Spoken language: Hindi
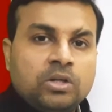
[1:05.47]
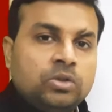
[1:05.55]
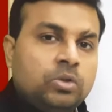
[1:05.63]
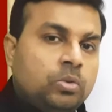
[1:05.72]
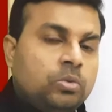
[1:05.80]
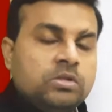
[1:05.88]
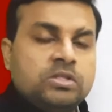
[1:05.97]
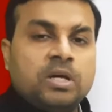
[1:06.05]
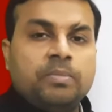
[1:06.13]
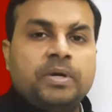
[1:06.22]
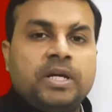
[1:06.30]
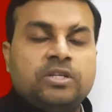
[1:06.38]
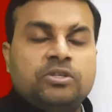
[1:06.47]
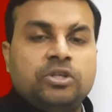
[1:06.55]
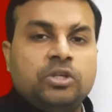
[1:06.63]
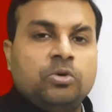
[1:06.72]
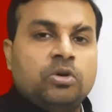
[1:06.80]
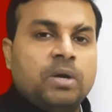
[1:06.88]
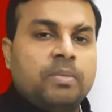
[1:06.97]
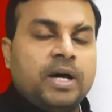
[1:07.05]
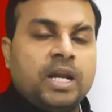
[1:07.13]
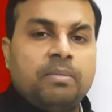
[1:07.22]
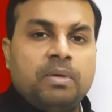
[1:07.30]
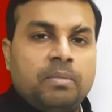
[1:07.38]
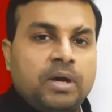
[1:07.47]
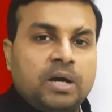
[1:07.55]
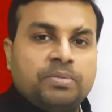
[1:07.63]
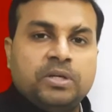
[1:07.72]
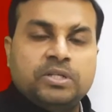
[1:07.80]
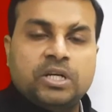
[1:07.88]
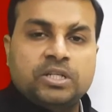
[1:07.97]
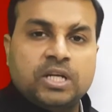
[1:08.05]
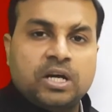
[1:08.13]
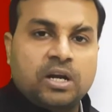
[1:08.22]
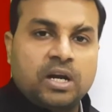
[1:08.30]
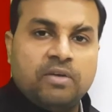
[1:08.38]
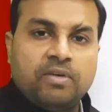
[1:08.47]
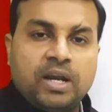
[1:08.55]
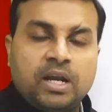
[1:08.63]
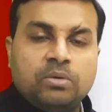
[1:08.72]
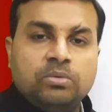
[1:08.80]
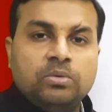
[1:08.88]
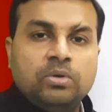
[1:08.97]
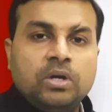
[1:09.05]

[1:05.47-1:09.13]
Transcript: तो उन सब की स्थितियों के बारे में मैं आपसे चर्चा करने वाला हूं